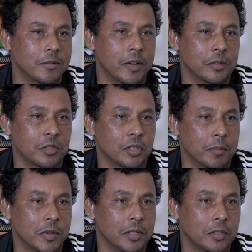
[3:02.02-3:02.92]
fato de
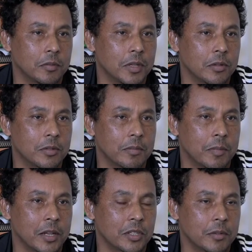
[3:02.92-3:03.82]
ter perdido minha,
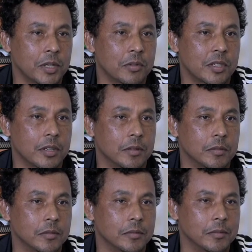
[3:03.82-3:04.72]
parte da minha
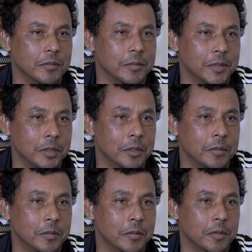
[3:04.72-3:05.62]
audição,
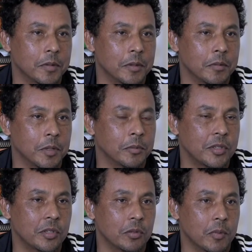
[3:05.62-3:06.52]
entendeu? Eu me
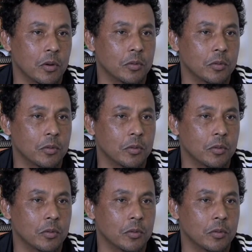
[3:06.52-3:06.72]
sinto mal